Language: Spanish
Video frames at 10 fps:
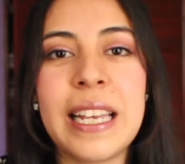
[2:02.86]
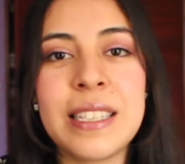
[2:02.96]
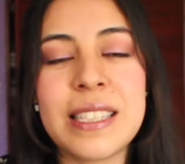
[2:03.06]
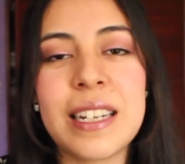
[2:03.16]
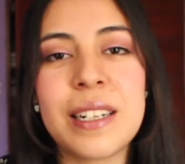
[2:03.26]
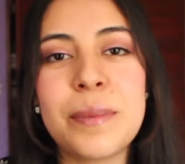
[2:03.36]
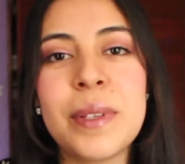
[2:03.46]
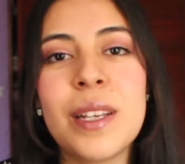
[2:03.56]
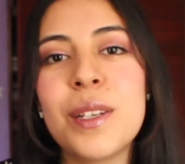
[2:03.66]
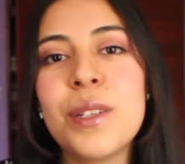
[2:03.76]
Instagram
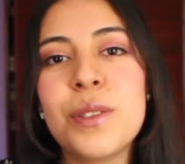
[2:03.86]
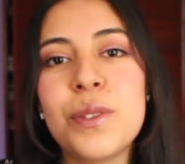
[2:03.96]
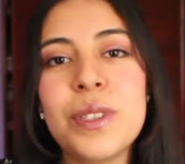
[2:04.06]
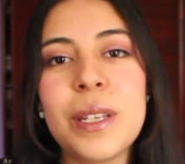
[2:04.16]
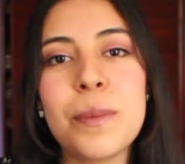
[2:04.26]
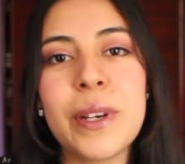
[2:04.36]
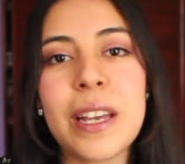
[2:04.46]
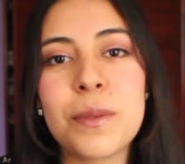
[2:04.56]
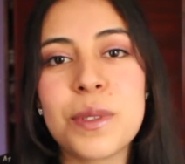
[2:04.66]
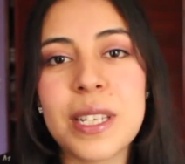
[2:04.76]
donde voy
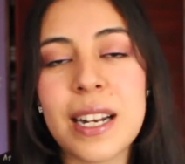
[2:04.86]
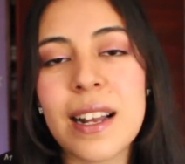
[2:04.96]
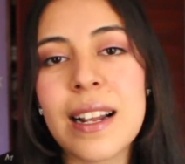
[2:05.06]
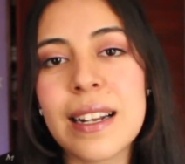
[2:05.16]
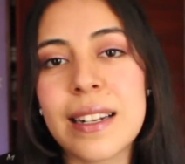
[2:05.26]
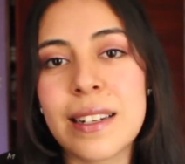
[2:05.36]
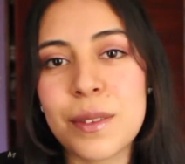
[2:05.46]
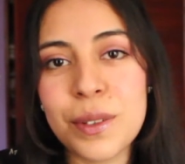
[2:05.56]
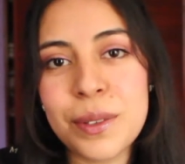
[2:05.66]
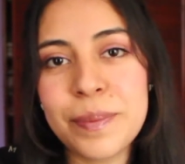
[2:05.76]
a anunciar al
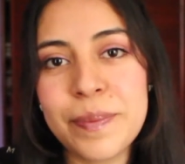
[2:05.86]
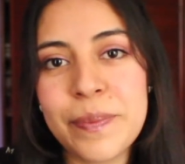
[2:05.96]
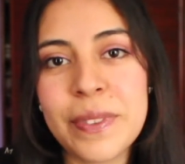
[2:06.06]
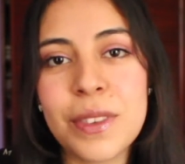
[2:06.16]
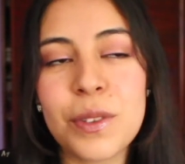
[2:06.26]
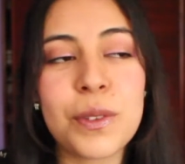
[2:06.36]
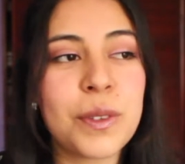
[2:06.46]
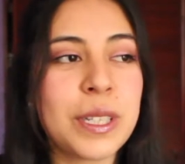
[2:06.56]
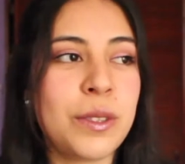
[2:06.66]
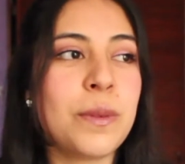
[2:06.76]
ganador.
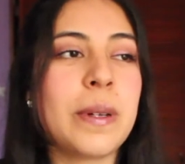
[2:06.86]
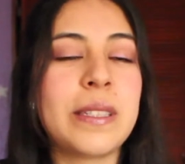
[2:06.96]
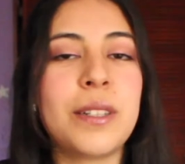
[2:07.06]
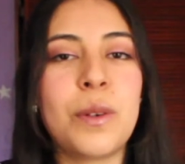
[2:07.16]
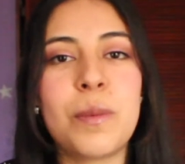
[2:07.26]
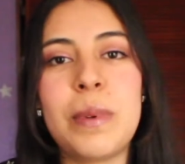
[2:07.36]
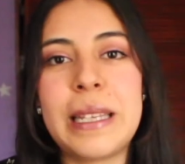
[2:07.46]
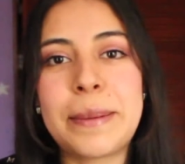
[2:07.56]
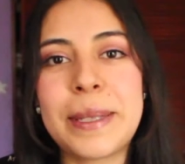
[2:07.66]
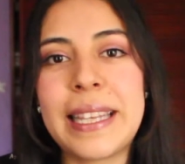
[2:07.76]
Todo esto va a ser
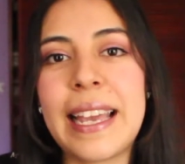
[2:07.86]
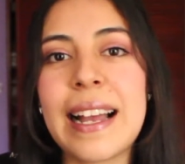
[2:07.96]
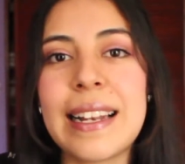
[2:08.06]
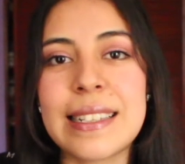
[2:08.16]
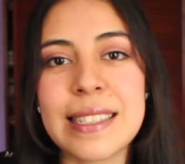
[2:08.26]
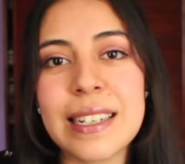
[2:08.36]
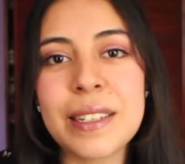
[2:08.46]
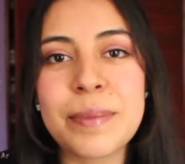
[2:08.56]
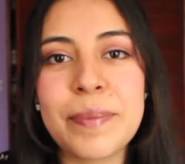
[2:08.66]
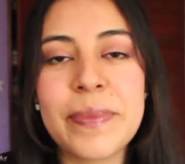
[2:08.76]
completamente al
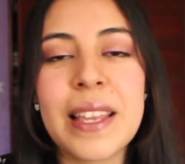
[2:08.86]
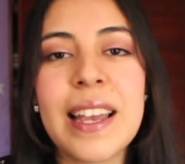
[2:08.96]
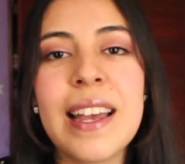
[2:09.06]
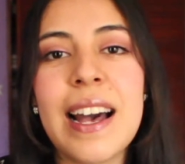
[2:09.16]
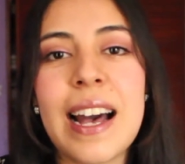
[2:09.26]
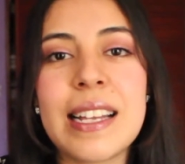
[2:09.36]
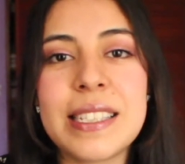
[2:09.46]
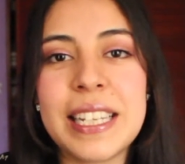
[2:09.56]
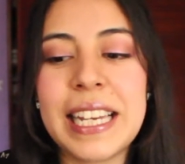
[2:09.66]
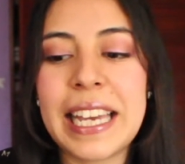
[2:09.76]
azar.
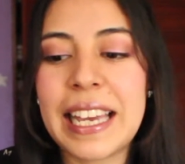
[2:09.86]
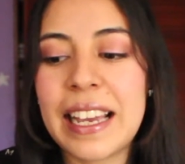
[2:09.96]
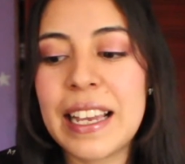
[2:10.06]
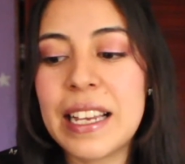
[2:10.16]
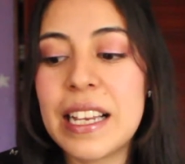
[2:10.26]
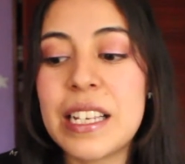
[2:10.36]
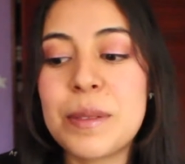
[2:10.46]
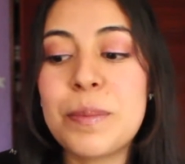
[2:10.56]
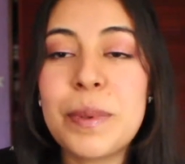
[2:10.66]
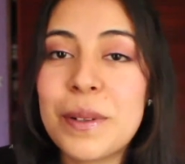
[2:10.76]
Así que
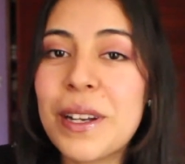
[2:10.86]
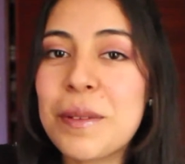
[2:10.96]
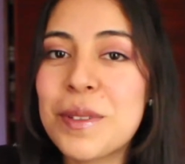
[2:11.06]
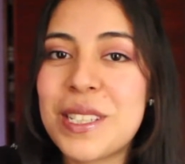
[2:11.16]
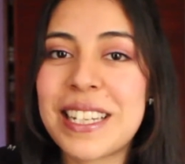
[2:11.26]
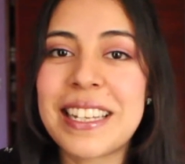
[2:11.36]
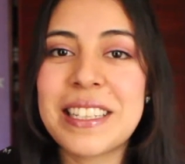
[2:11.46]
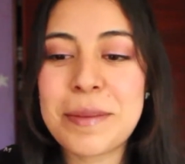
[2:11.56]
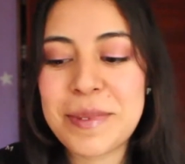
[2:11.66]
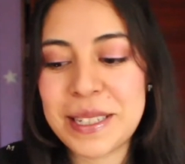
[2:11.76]
espero que mucha
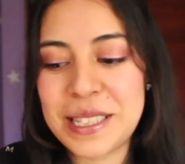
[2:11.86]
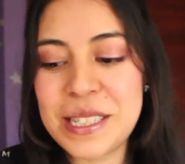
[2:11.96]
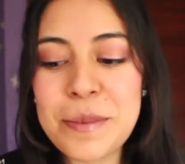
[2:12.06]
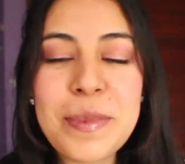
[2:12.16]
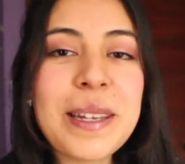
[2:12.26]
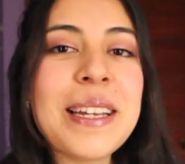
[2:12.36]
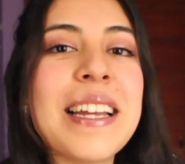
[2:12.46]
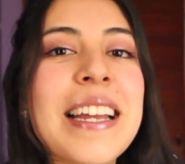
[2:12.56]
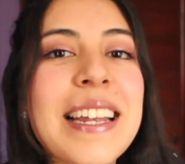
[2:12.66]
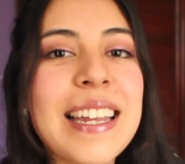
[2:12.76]
gente participe.
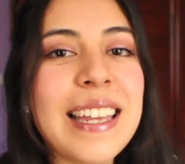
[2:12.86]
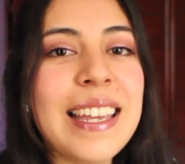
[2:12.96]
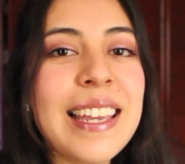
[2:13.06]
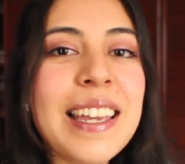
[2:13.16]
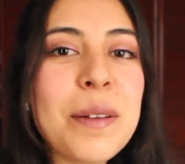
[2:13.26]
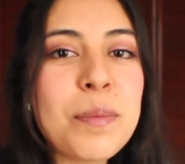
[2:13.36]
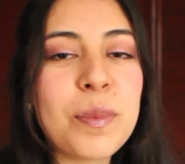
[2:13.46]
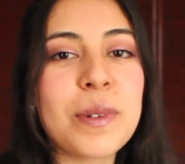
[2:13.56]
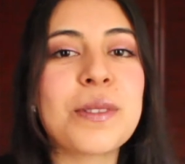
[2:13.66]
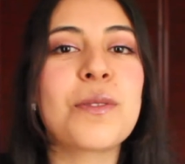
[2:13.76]
Y
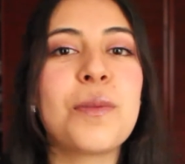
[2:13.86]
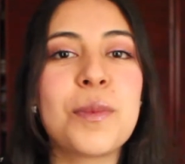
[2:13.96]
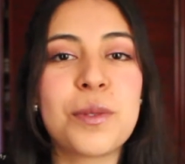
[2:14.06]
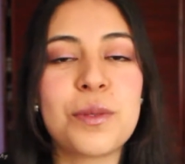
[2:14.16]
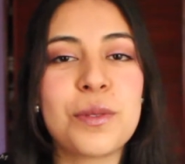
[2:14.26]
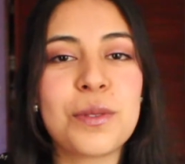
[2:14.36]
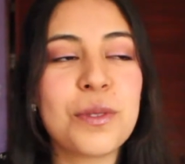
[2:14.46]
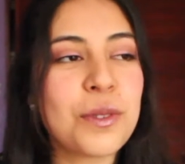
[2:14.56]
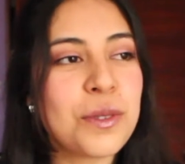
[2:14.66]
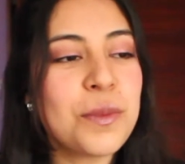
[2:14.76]
pues como
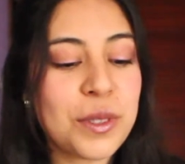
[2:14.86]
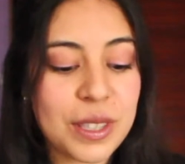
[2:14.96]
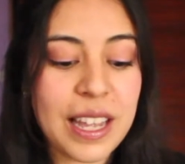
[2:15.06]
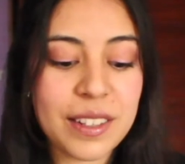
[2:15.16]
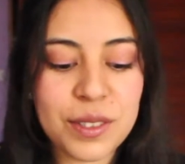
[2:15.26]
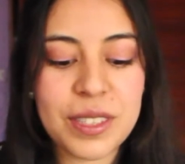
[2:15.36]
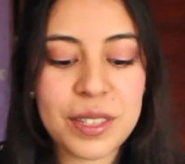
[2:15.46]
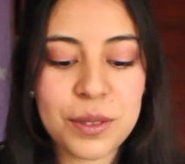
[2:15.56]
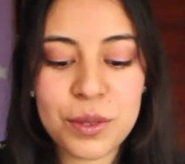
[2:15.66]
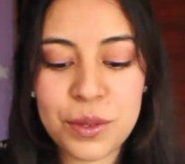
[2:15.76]
no somos tantos,
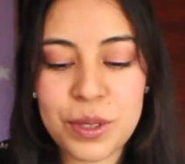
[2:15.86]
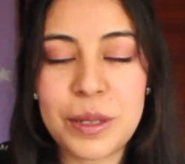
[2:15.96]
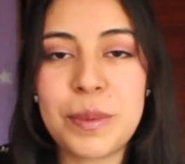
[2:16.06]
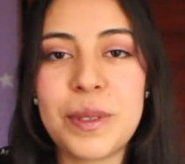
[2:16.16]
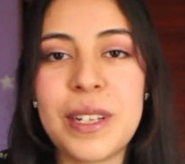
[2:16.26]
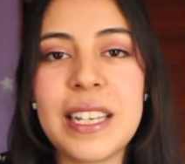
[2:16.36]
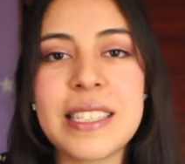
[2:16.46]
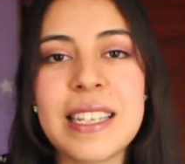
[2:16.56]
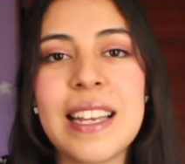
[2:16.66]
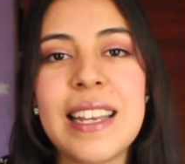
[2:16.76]
tantos suscriptores,